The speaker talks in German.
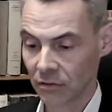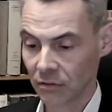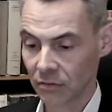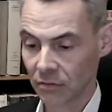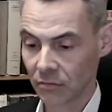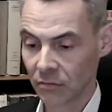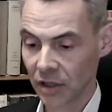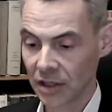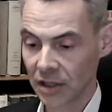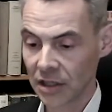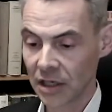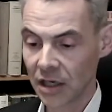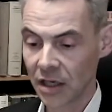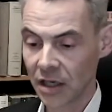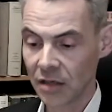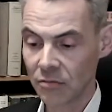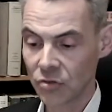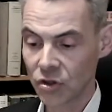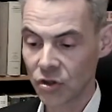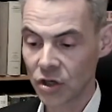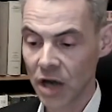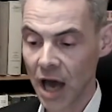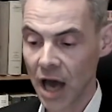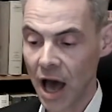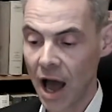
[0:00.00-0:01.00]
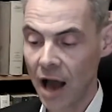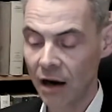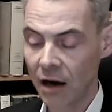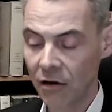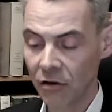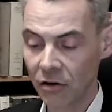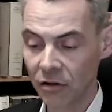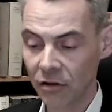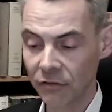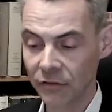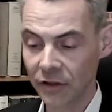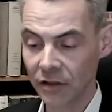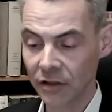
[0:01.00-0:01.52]
Bei jedem
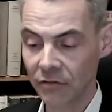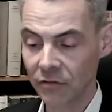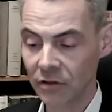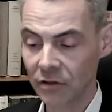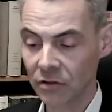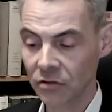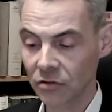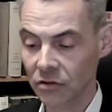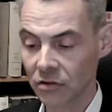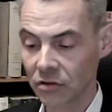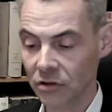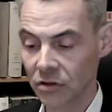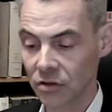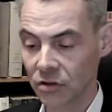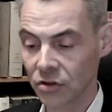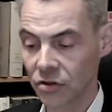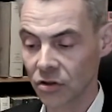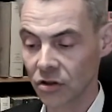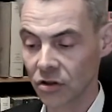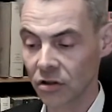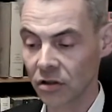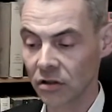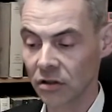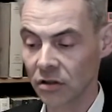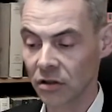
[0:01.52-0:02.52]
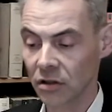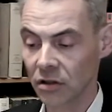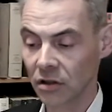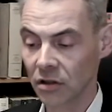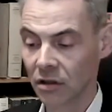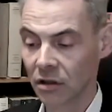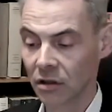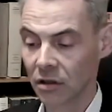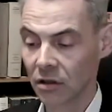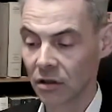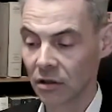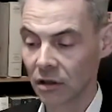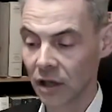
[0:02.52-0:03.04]
Schlagloch werden wir durchgeschüttelt.
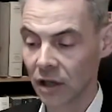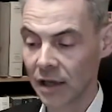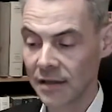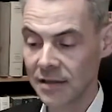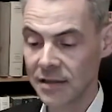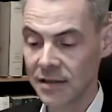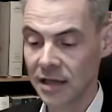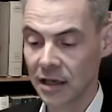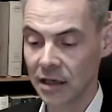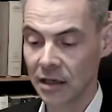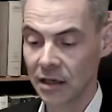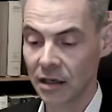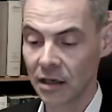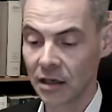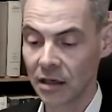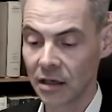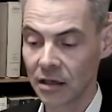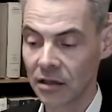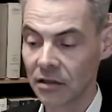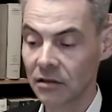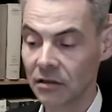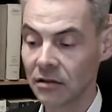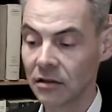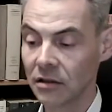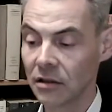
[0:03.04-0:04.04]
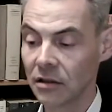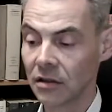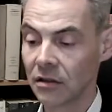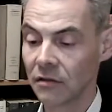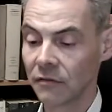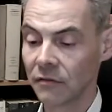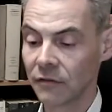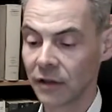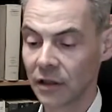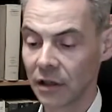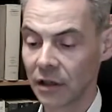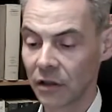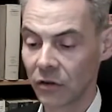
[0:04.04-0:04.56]
Eins der Kinder
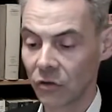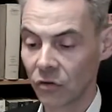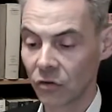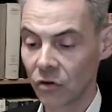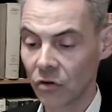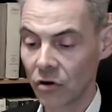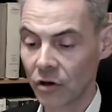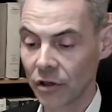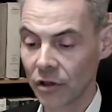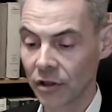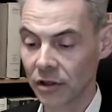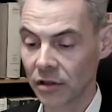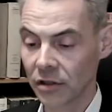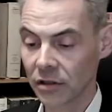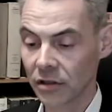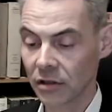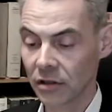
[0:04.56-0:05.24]
fängt an zu heulen.